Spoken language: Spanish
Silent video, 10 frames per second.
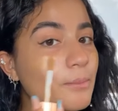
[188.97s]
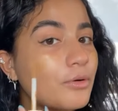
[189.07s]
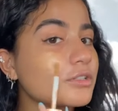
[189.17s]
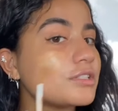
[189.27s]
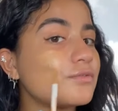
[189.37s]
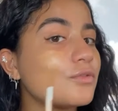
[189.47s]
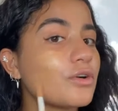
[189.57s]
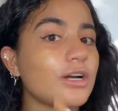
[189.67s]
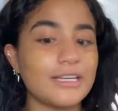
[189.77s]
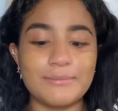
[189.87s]
por
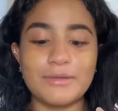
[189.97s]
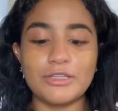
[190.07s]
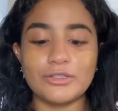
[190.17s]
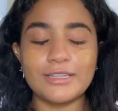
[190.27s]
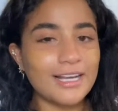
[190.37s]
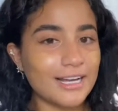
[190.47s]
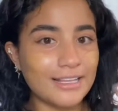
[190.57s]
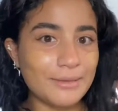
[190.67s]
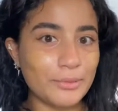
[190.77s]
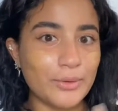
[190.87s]
Sephora y me dio tantas
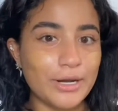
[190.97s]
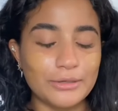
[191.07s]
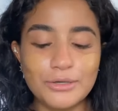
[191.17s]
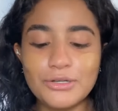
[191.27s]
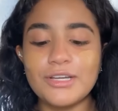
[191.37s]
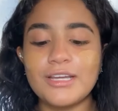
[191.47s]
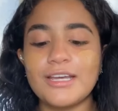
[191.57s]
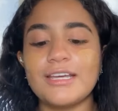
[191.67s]
ganas de probarlo.